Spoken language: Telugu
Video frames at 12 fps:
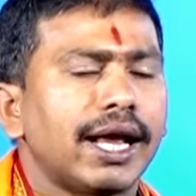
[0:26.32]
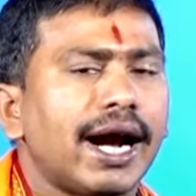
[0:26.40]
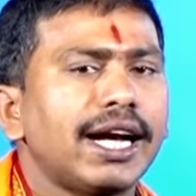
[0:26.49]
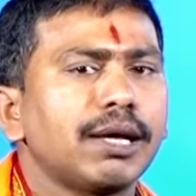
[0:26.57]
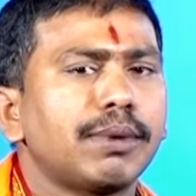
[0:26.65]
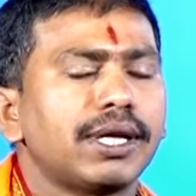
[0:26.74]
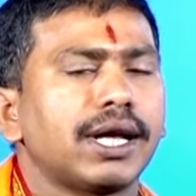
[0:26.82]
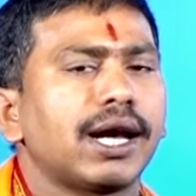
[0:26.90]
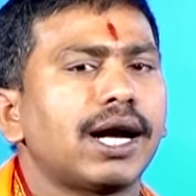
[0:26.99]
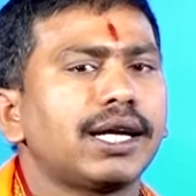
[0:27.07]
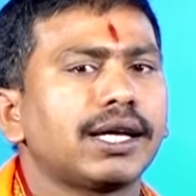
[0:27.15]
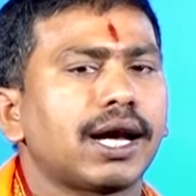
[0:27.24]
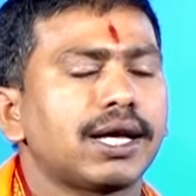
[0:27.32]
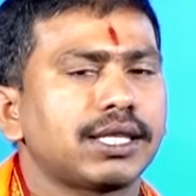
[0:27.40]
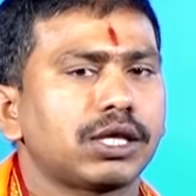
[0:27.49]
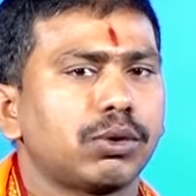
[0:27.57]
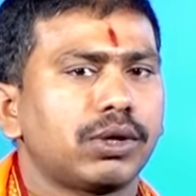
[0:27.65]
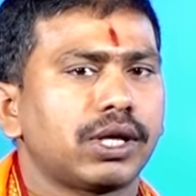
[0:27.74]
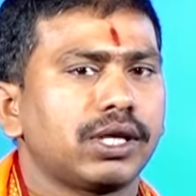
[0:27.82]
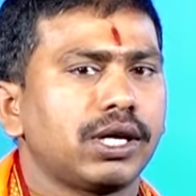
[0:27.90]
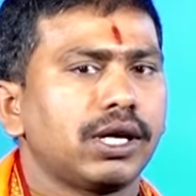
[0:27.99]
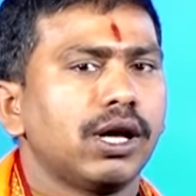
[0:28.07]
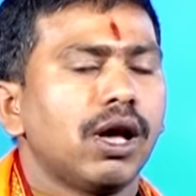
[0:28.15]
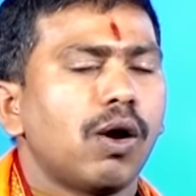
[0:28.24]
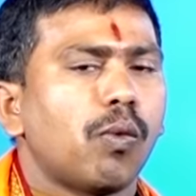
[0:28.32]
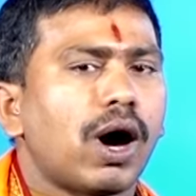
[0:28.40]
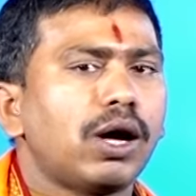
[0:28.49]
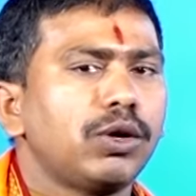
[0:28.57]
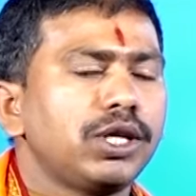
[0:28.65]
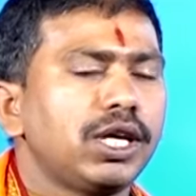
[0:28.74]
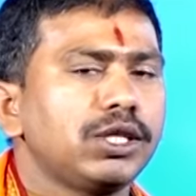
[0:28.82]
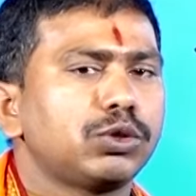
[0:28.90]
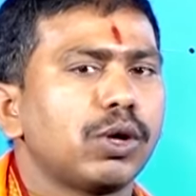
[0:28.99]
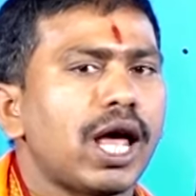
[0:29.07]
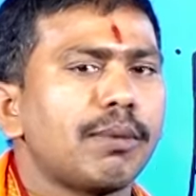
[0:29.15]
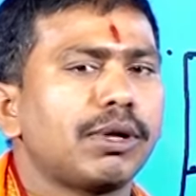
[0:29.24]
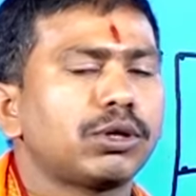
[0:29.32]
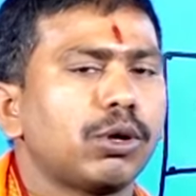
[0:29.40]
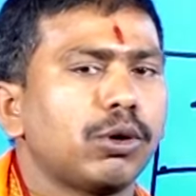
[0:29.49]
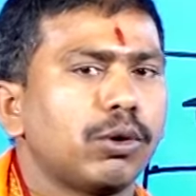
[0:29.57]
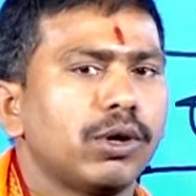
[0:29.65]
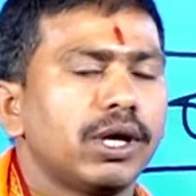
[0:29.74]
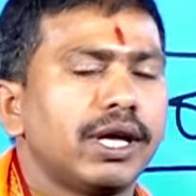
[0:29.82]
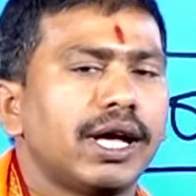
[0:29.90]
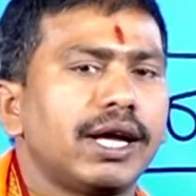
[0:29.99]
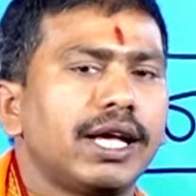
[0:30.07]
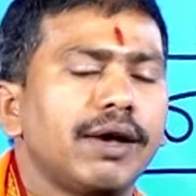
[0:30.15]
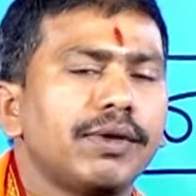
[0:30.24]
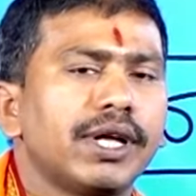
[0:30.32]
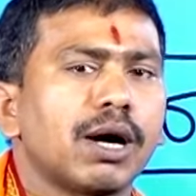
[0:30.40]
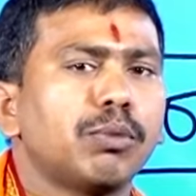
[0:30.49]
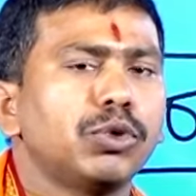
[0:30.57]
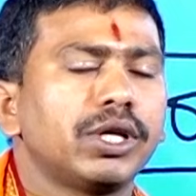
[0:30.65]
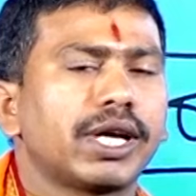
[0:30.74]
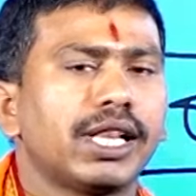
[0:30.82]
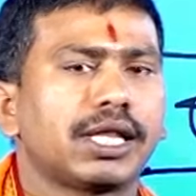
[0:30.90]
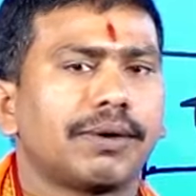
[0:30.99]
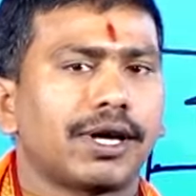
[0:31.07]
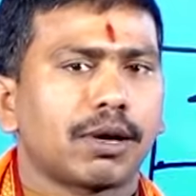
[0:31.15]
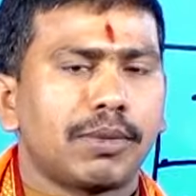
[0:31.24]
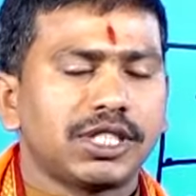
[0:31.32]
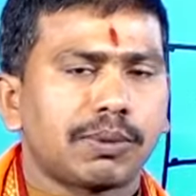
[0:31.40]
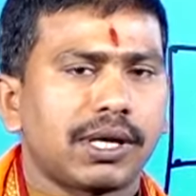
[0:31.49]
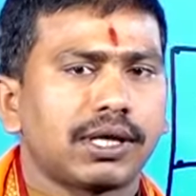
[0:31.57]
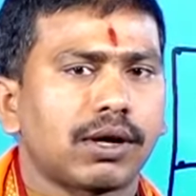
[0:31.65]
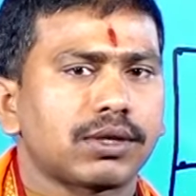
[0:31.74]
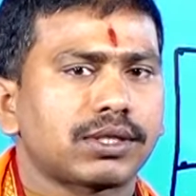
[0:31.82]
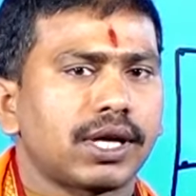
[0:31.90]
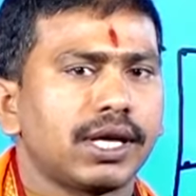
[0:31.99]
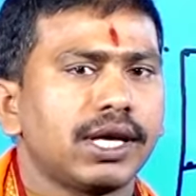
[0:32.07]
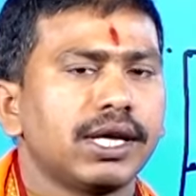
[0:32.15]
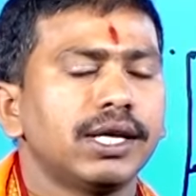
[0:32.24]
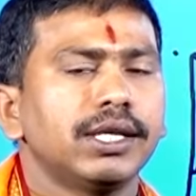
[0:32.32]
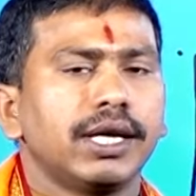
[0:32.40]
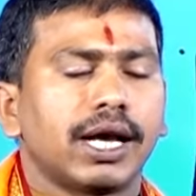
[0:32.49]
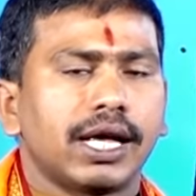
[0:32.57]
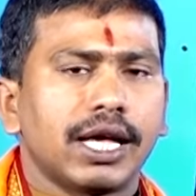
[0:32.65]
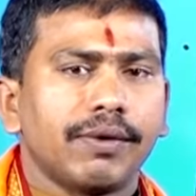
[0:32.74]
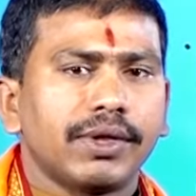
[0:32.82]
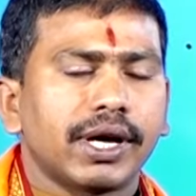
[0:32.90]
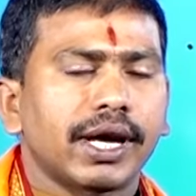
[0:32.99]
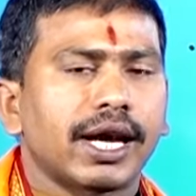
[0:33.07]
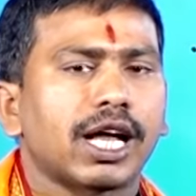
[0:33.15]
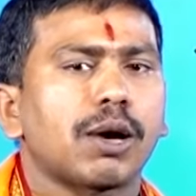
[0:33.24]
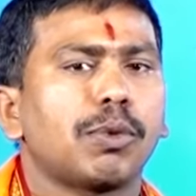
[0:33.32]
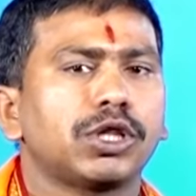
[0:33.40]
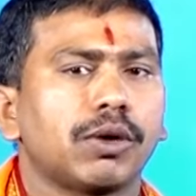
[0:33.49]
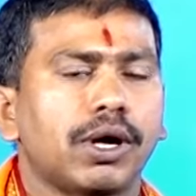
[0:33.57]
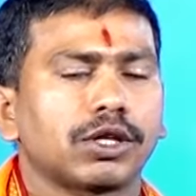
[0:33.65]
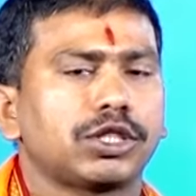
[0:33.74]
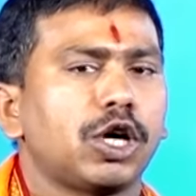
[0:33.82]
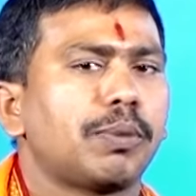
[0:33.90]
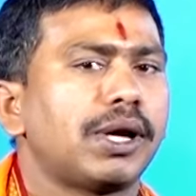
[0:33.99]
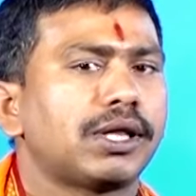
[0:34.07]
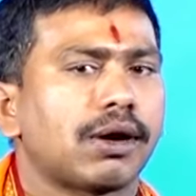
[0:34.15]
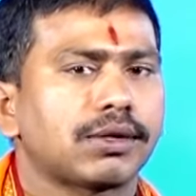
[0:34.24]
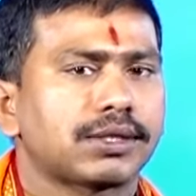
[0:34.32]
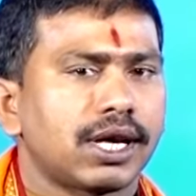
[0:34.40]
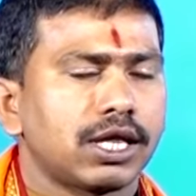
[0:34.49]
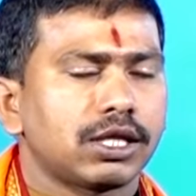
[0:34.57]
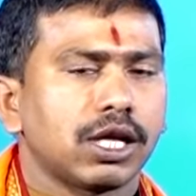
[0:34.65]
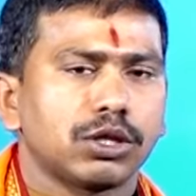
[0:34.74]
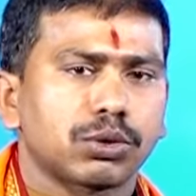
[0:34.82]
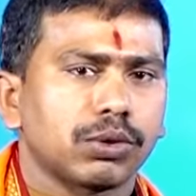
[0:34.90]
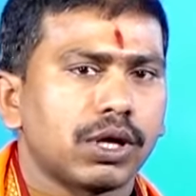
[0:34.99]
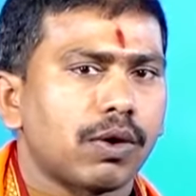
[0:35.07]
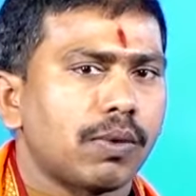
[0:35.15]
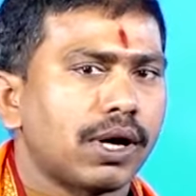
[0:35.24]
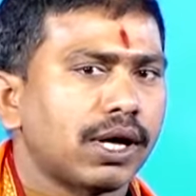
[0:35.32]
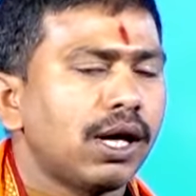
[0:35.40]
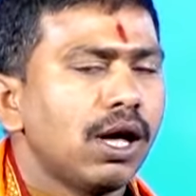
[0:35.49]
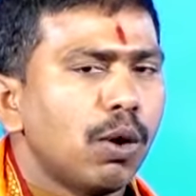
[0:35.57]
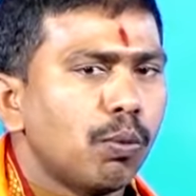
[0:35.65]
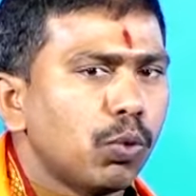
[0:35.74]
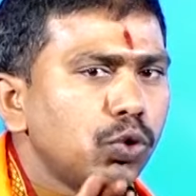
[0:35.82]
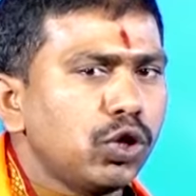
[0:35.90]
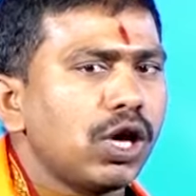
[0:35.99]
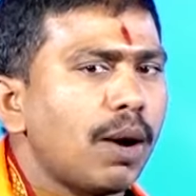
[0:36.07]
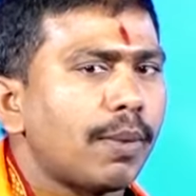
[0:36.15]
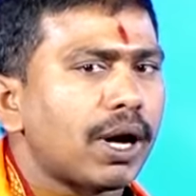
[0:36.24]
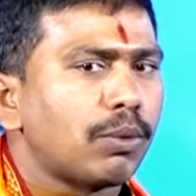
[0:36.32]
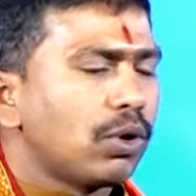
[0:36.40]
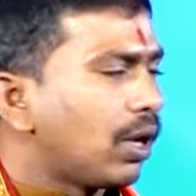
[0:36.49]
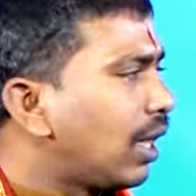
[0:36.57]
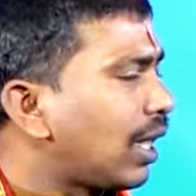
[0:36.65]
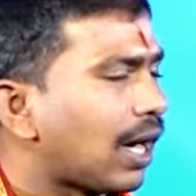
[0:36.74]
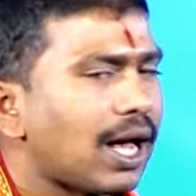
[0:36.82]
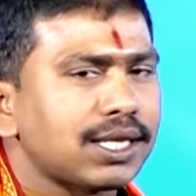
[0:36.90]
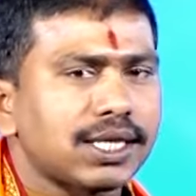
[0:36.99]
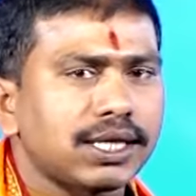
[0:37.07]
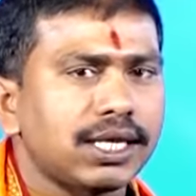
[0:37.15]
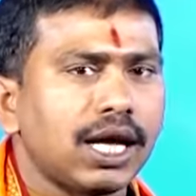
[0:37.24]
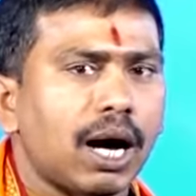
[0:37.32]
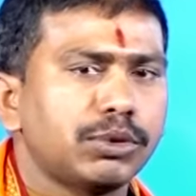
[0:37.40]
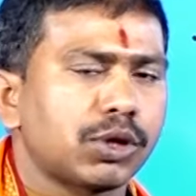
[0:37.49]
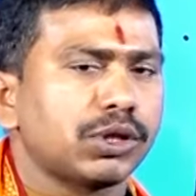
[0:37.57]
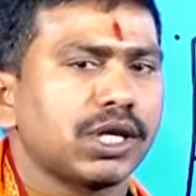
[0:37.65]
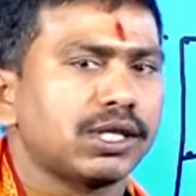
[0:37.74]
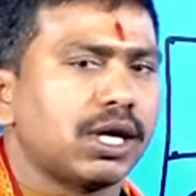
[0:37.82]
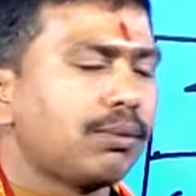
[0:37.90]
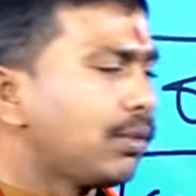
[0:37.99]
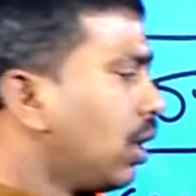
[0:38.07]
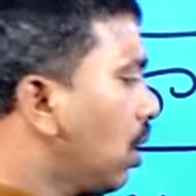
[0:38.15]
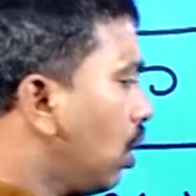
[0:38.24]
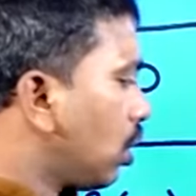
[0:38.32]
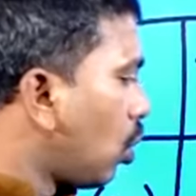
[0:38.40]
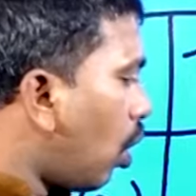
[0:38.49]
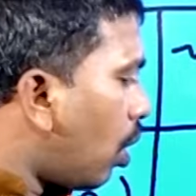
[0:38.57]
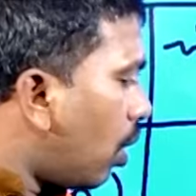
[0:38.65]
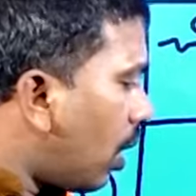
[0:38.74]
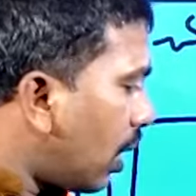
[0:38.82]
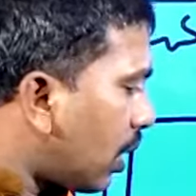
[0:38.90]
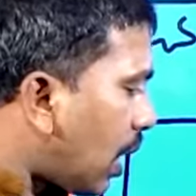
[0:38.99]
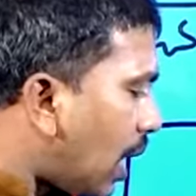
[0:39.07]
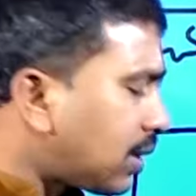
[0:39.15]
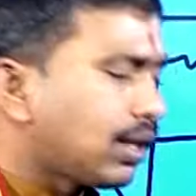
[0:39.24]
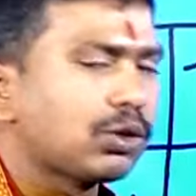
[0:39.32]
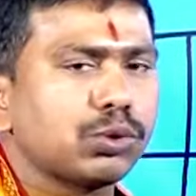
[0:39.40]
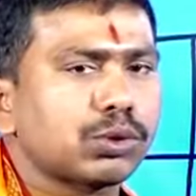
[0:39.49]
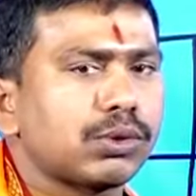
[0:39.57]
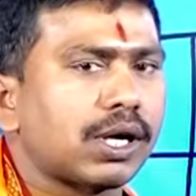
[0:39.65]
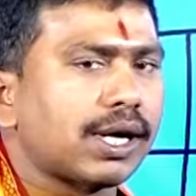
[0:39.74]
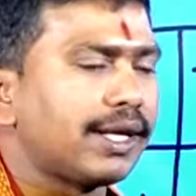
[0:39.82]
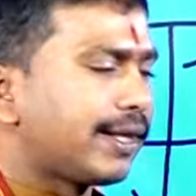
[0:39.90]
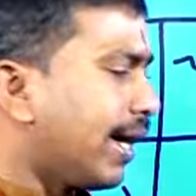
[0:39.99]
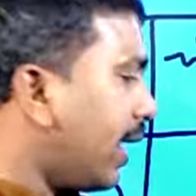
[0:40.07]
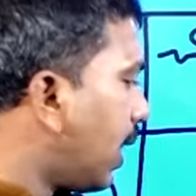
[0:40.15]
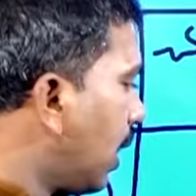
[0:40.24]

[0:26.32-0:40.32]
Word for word: ఎలాంటి ఎలాంటి గ్రహస్థితి ఉంటుంది వాళ్ళు ఈ జులై మంత్లో ఏ విధంగా ముందుకెళ్తే వాళ్ళకి మంచి ఫలితాలు వస్తాయి ఎలా ఏ విధంగా వెళ్ళకపోతే వాళ్ళకి చెడు ఫలితాలు వస్తాయి అనేది తెలుసుకుందాం అనమాట ముందుగా మనము గ్రహస్థితిని అబ్జర్వ్ చేద్దాం సో గ్రహస్థితి చూసుకున్నట్లయితే